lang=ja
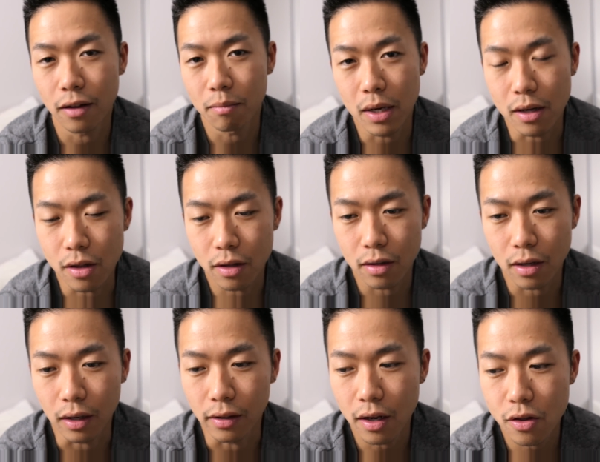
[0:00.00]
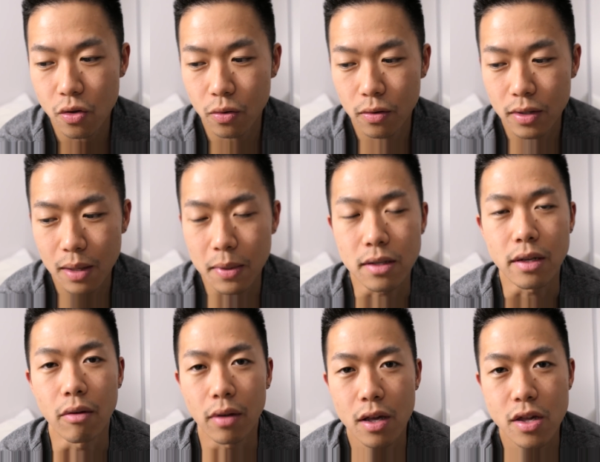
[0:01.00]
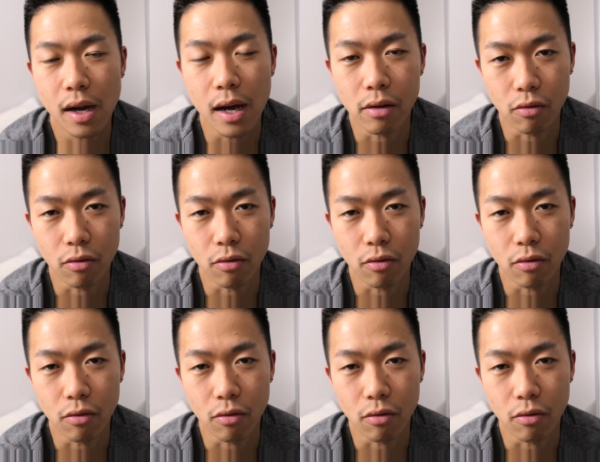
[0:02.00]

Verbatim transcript: まあだから男女の差別だよね社会